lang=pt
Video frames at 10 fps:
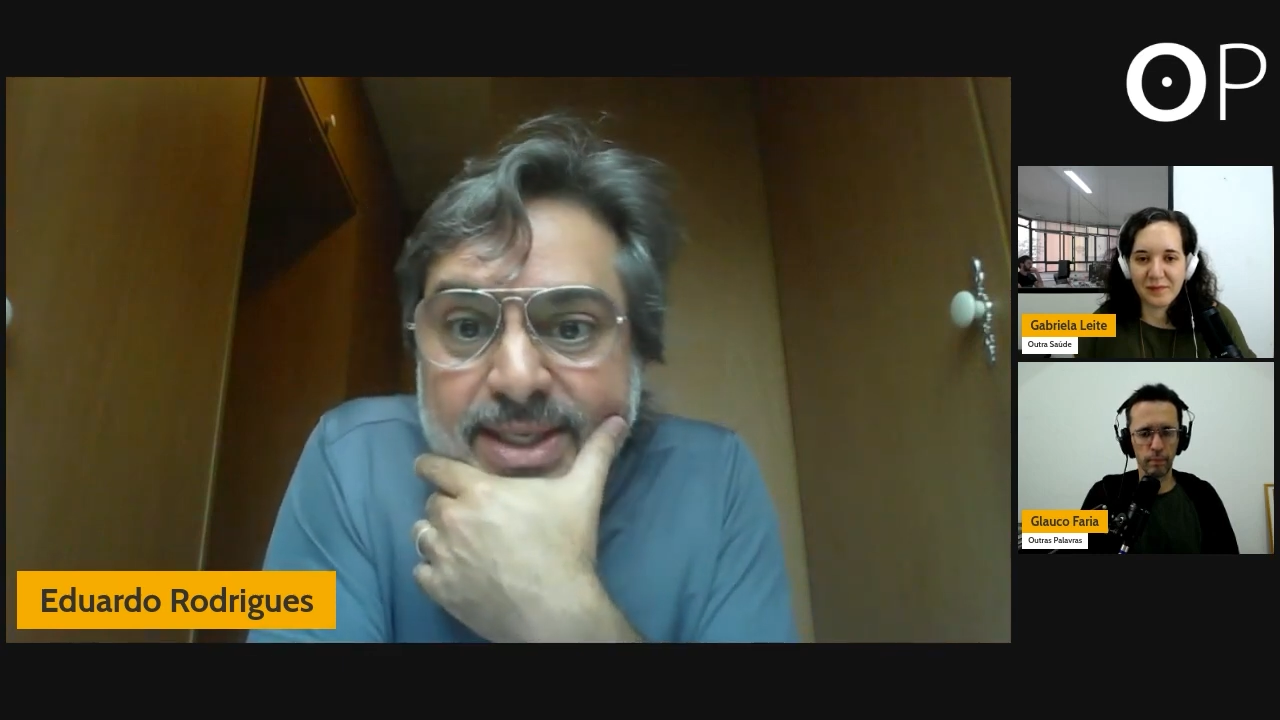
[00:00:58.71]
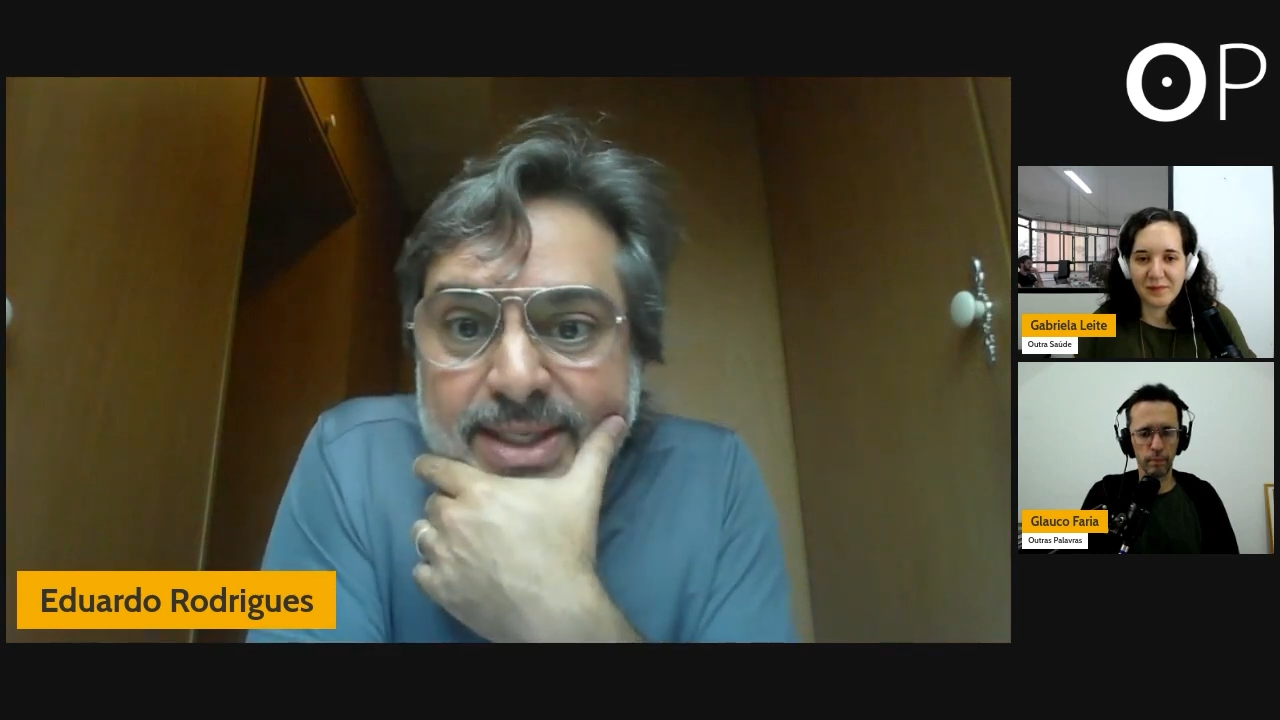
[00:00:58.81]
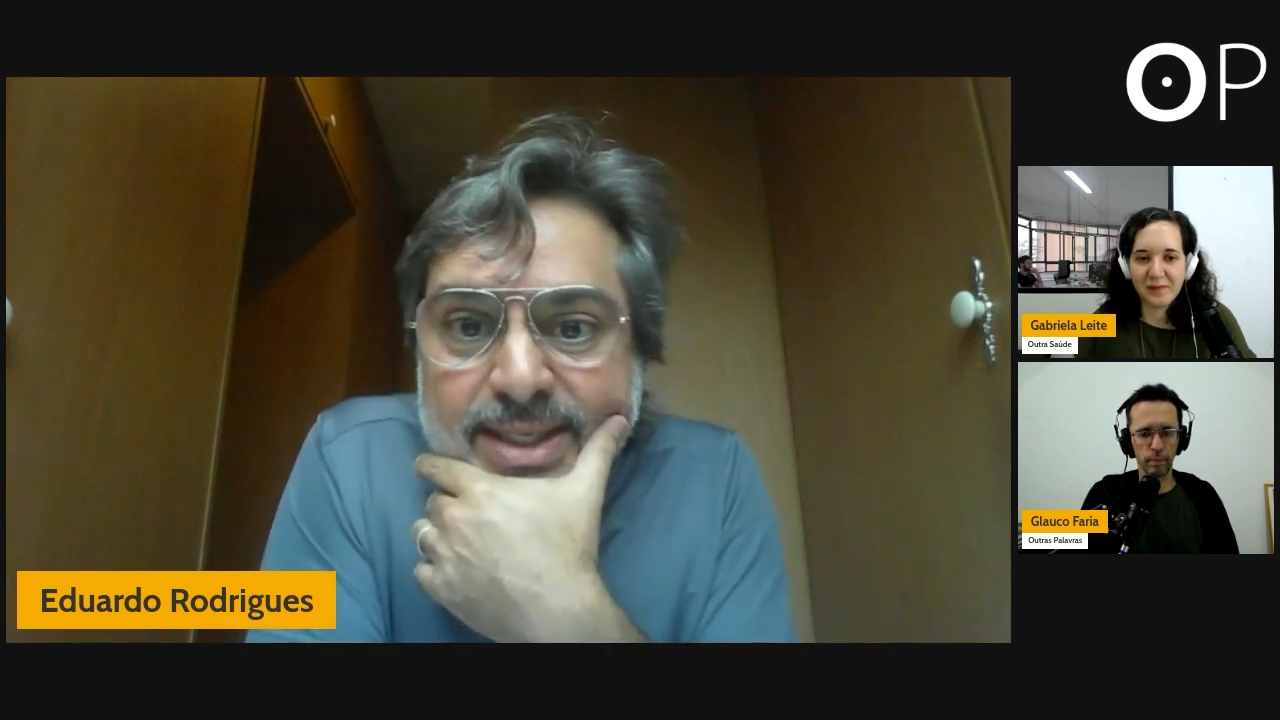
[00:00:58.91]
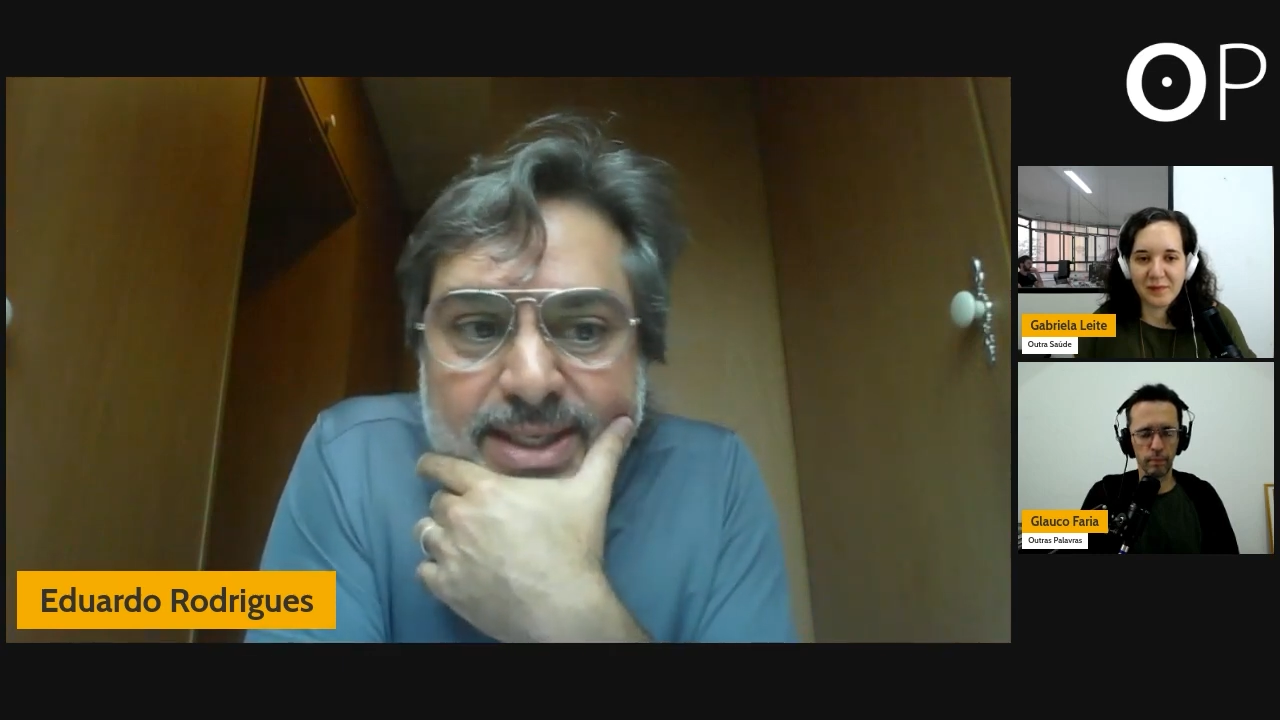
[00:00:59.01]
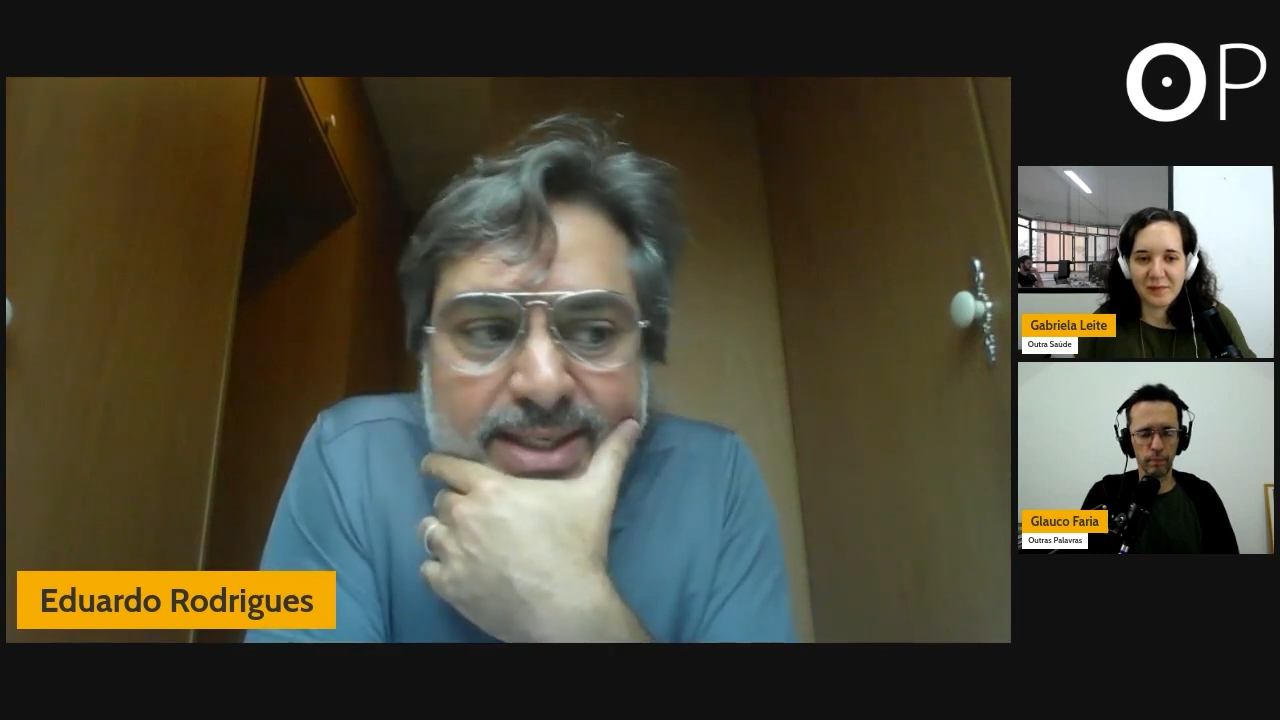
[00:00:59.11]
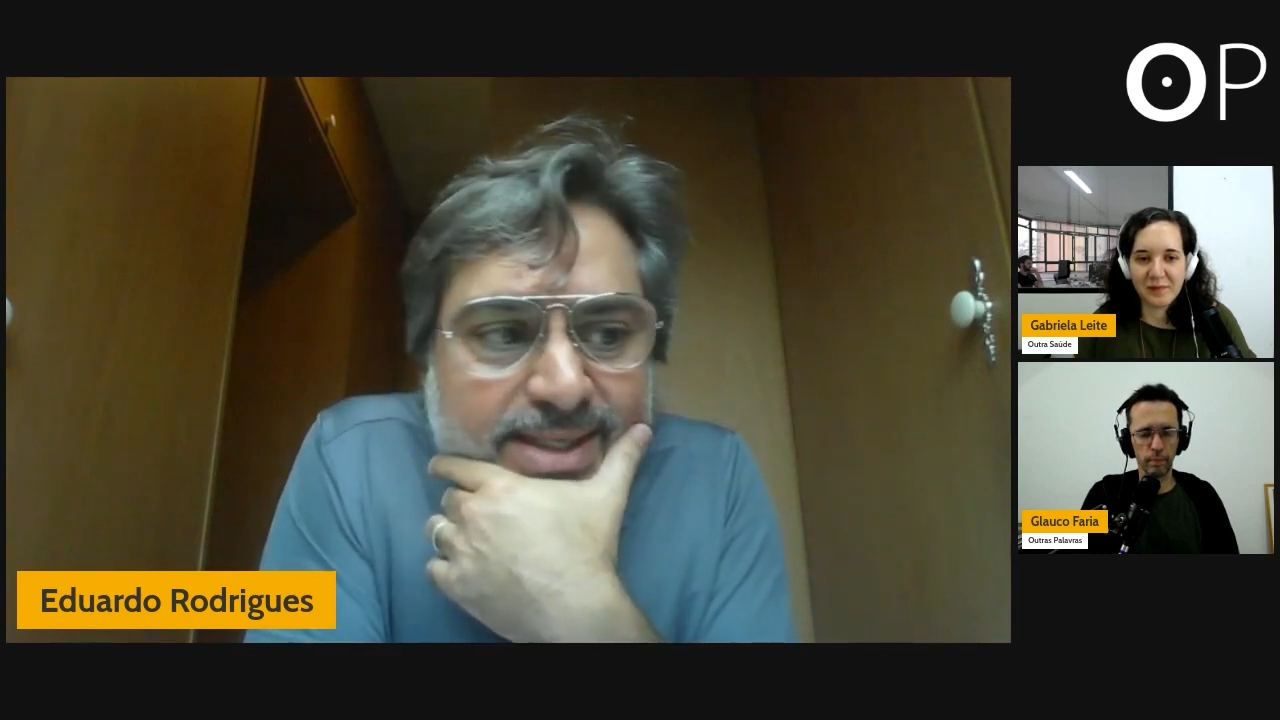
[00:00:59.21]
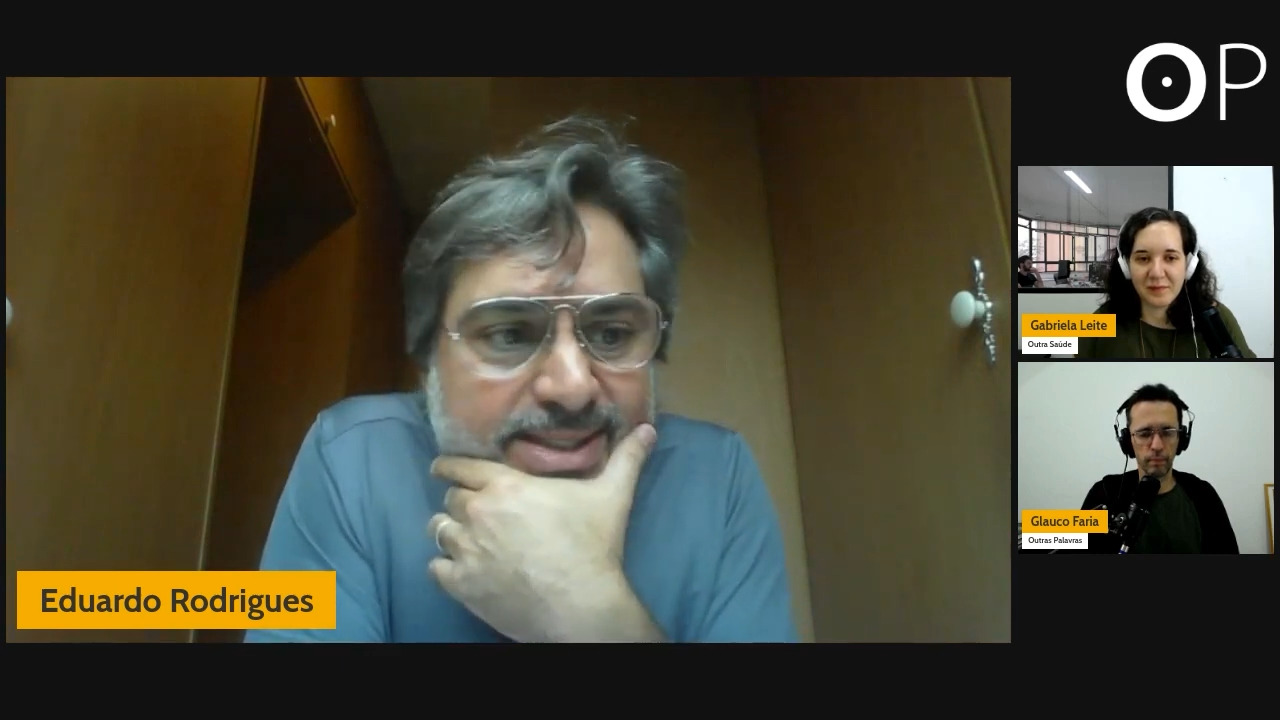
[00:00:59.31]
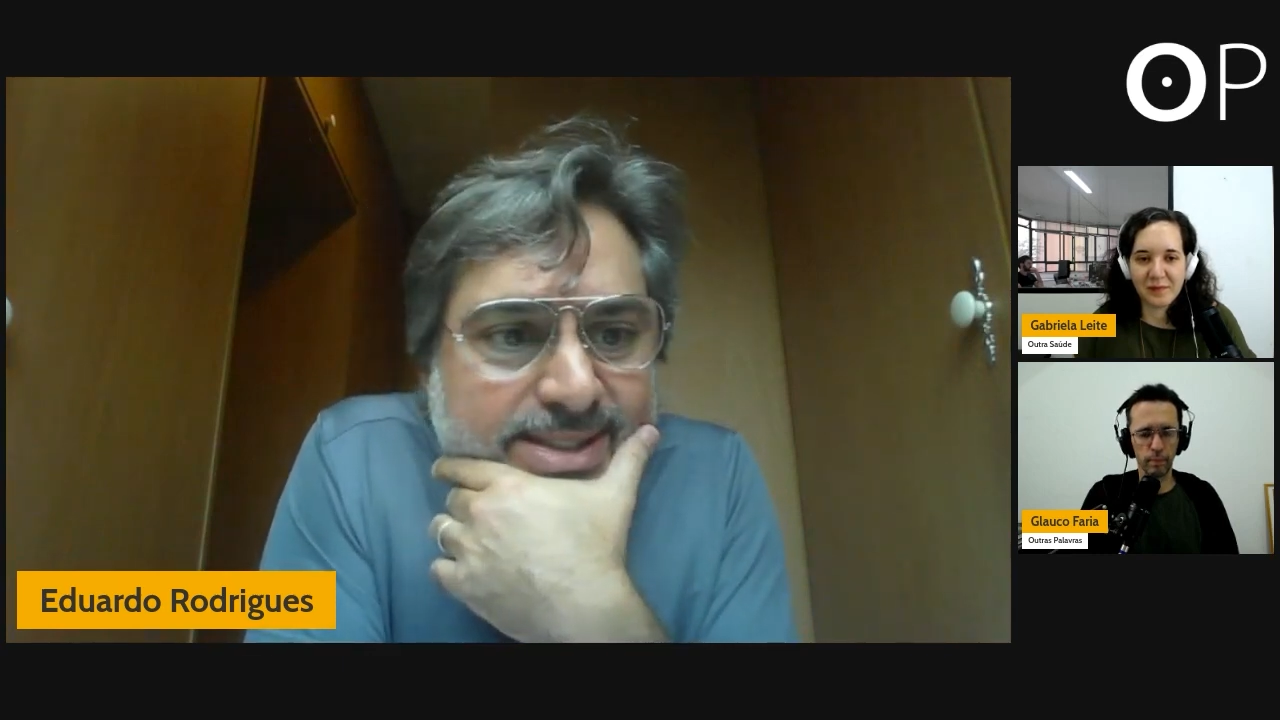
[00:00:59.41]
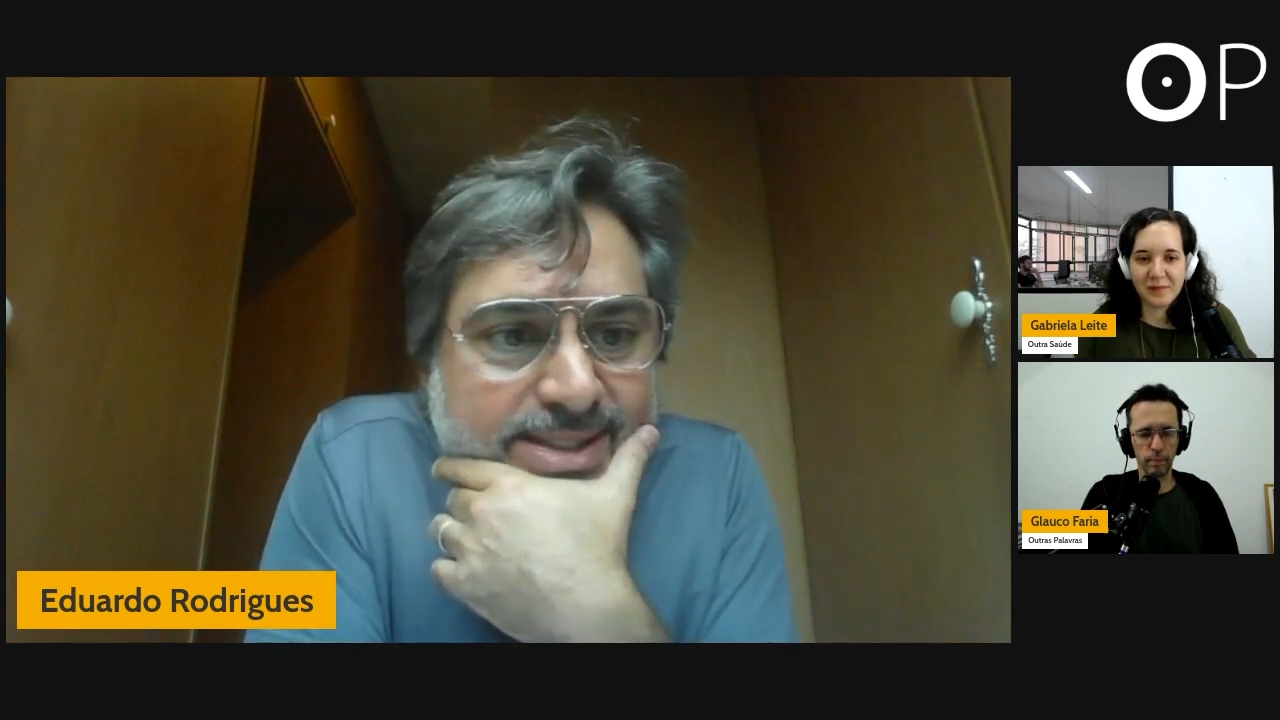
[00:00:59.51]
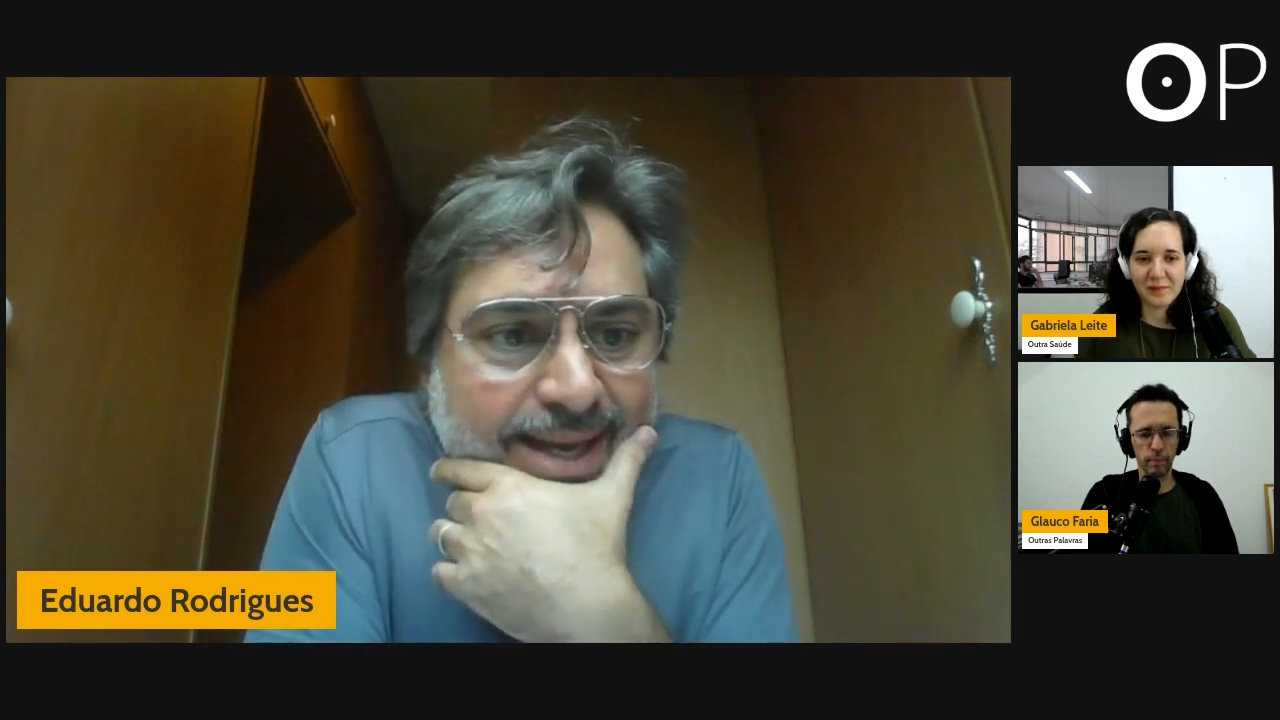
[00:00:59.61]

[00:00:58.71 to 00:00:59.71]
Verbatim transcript: E nesses